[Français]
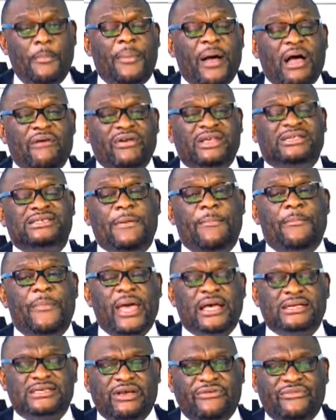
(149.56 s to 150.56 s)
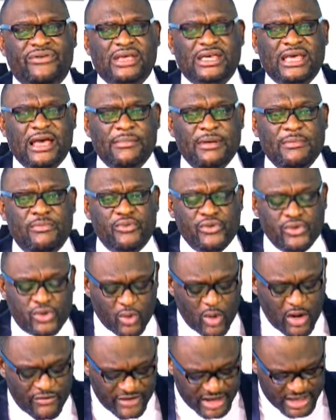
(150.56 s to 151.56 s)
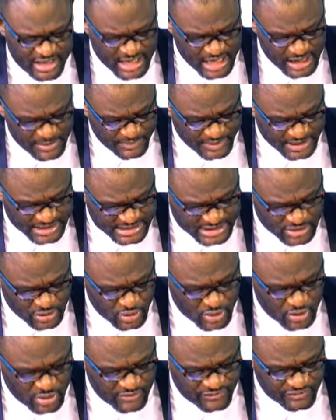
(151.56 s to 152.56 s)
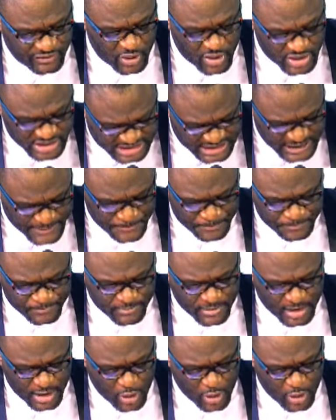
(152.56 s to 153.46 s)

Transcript: non pas avec ses pères africains, mais plutôt avec un président français.